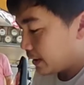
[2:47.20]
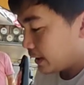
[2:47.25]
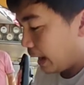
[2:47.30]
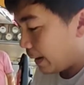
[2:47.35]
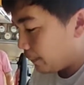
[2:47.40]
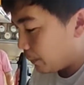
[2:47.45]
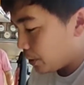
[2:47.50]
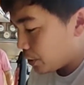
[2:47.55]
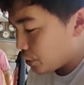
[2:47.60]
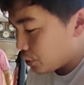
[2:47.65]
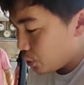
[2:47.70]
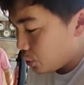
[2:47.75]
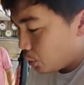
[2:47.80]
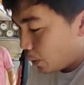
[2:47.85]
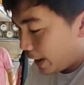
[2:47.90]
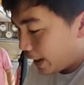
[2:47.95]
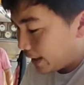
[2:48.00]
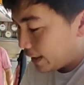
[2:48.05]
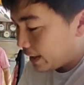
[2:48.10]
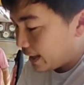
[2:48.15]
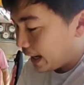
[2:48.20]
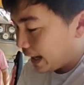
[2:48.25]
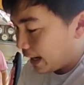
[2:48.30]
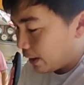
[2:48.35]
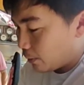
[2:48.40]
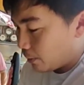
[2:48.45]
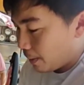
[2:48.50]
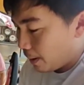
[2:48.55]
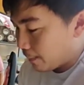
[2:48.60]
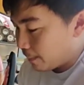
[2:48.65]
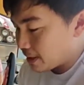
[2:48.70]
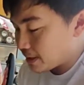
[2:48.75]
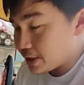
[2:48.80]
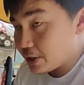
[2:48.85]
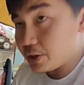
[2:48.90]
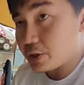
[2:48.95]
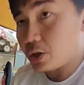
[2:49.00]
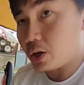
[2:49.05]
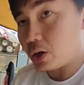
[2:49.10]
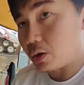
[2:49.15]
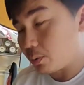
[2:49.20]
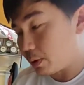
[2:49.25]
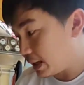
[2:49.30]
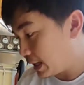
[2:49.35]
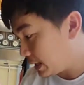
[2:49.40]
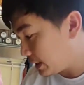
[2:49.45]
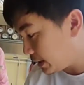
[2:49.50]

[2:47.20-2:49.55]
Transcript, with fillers: Tapos, yung wire niya, kung mapapansin nyo, wala